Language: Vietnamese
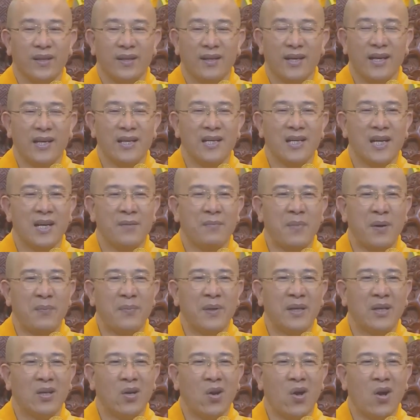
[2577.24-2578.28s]
Cái người mà
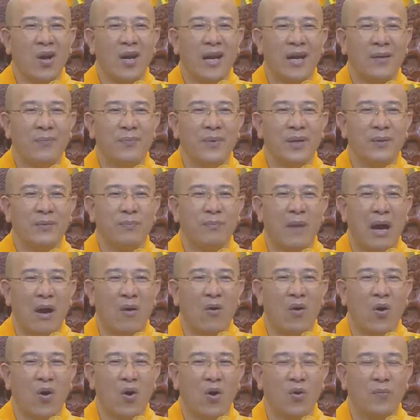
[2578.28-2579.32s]
biết lo lắng, biết bảo
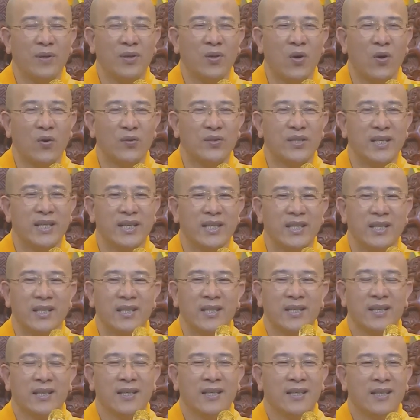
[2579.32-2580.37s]
hộ, biết hộ trì
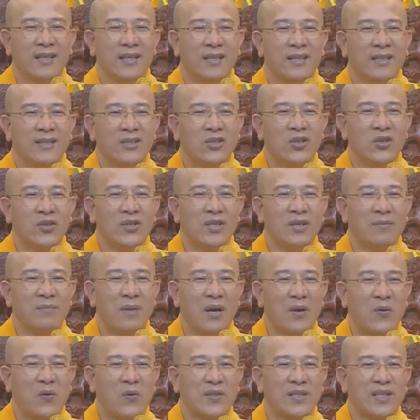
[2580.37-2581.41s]
cho những
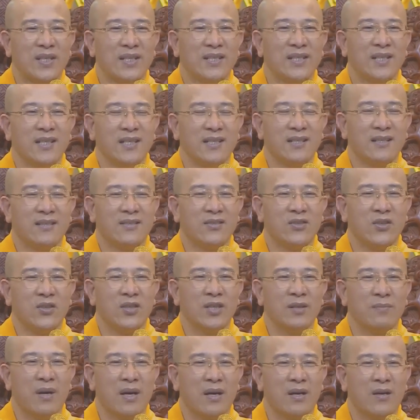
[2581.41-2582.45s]
bậc có giới đức, cho
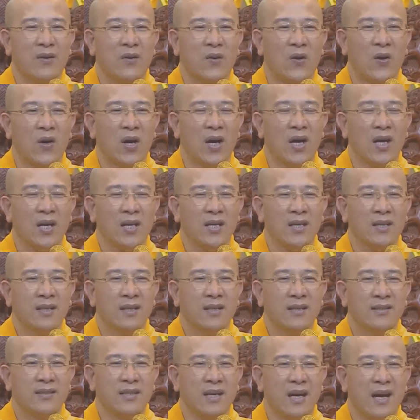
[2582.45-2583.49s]
những bậc có
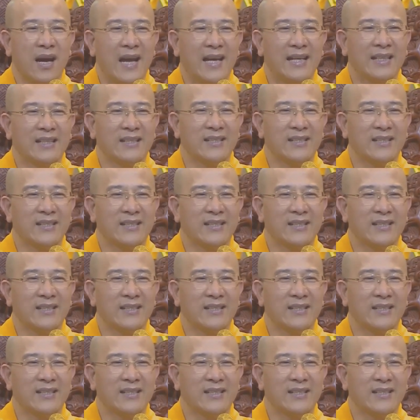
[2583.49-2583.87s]
sở hành